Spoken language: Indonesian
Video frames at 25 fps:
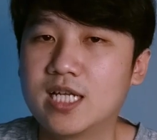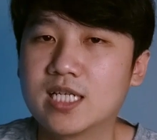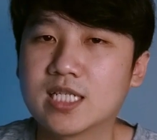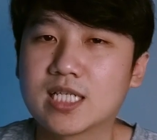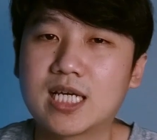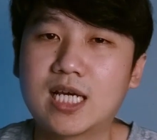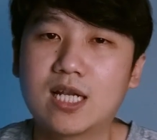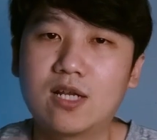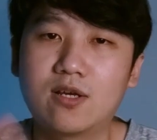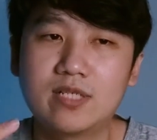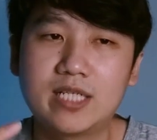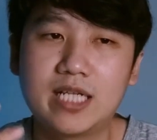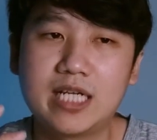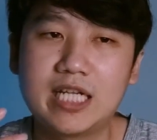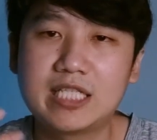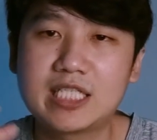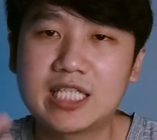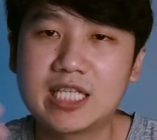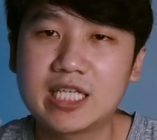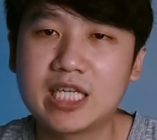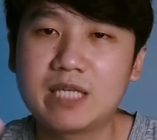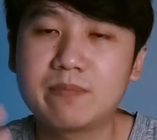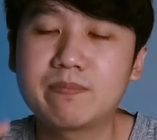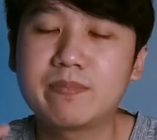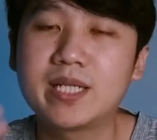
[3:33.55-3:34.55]
Dan kalau dari
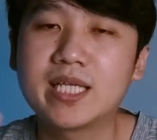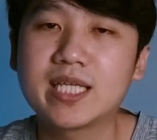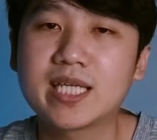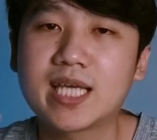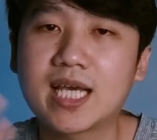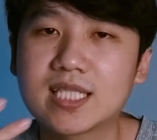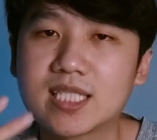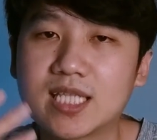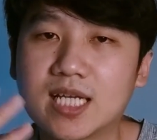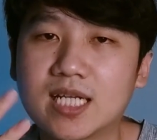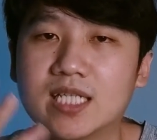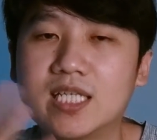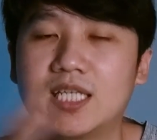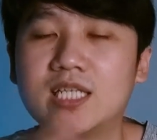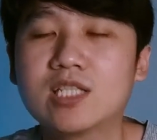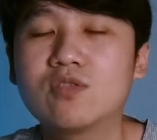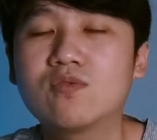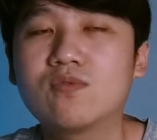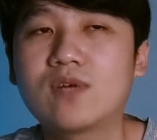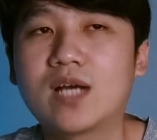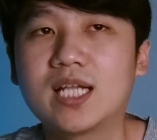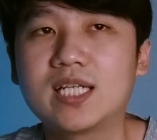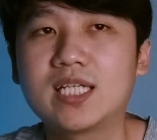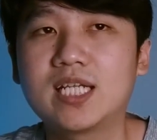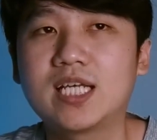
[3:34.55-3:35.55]
segi peningkatan
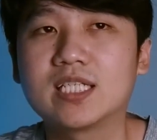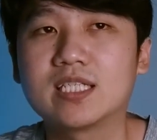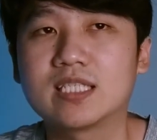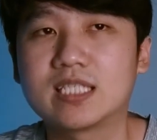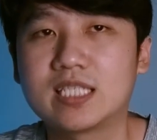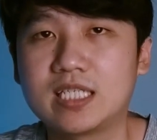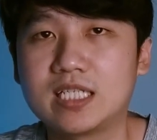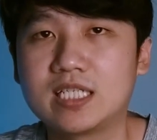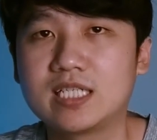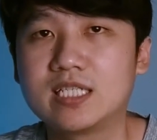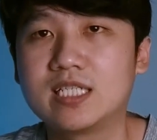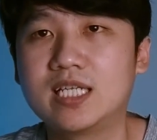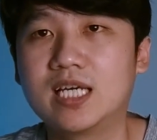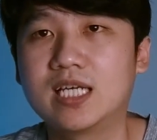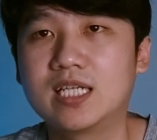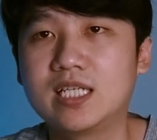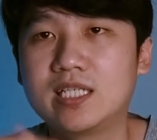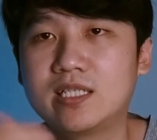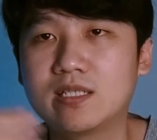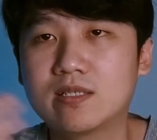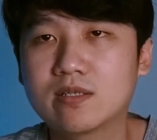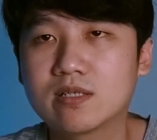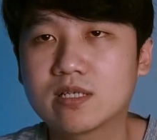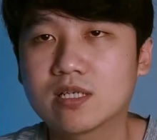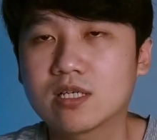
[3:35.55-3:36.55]
itu ada sih,
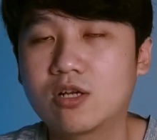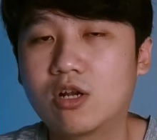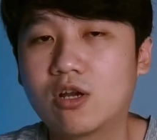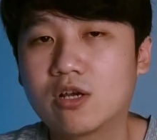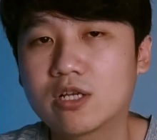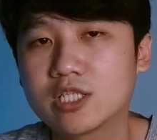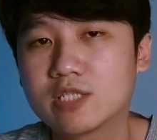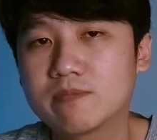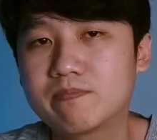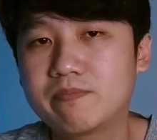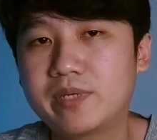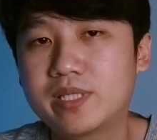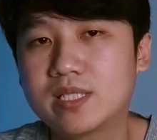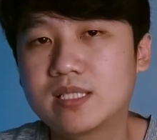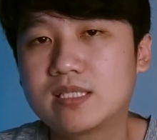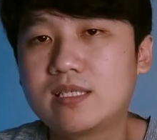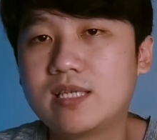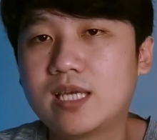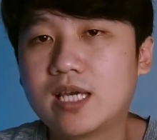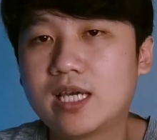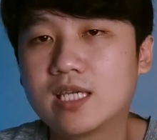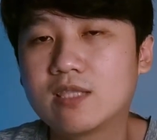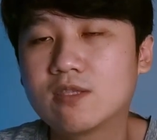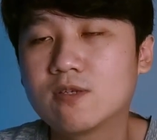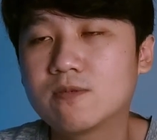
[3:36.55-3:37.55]
dari clock
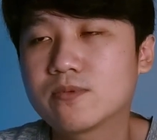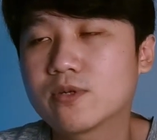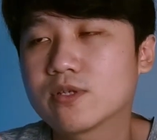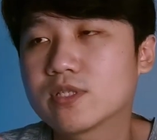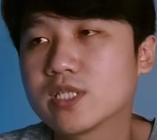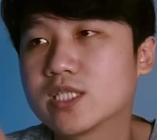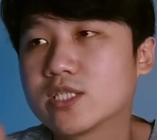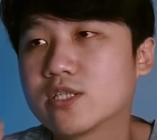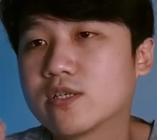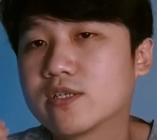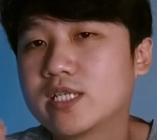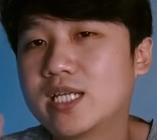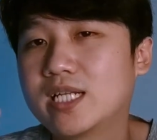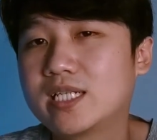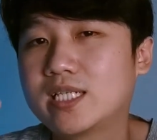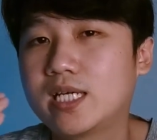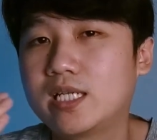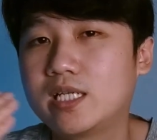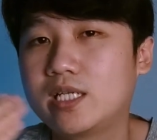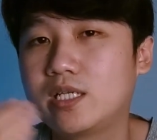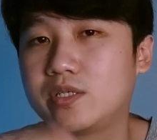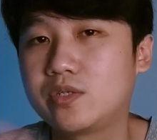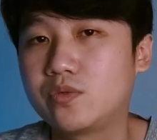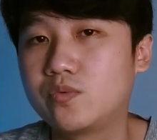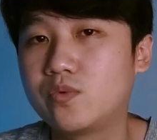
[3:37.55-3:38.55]
speednya itu prosesornya
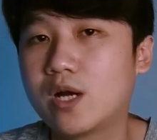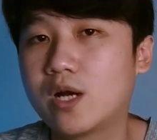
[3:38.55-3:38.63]
dari